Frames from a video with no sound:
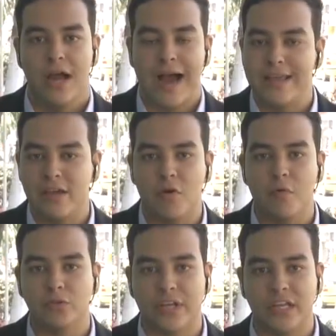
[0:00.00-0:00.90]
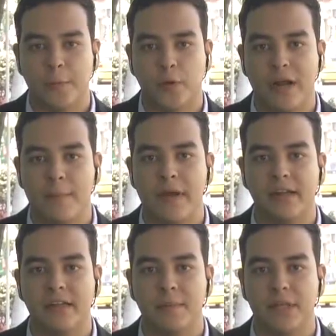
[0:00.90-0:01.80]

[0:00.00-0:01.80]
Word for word: Allí, como ustedes podrán ver en el